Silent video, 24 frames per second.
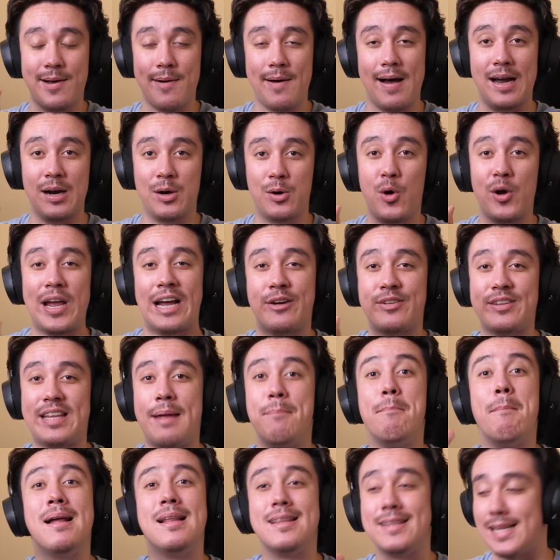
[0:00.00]
さは500
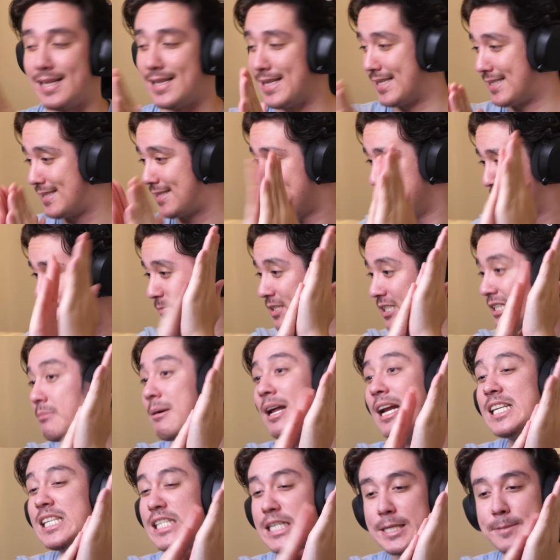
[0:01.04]
点満点です素
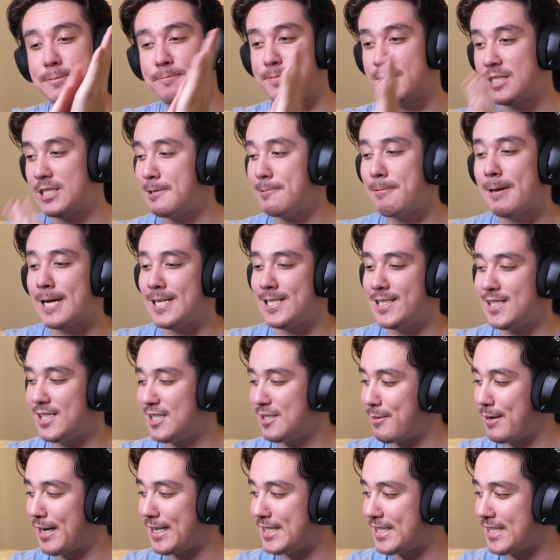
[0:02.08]
晴らしい素晴らしい
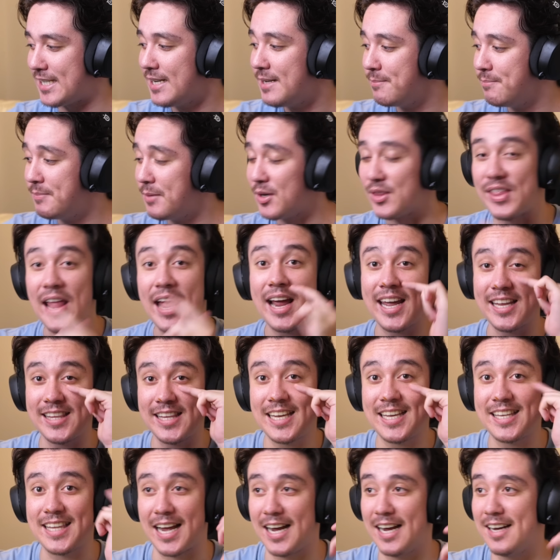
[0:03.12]
素晴らしいの泣け
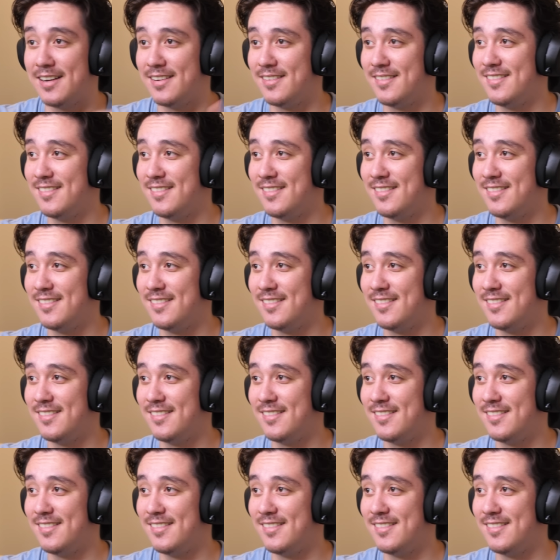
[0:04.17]
てきた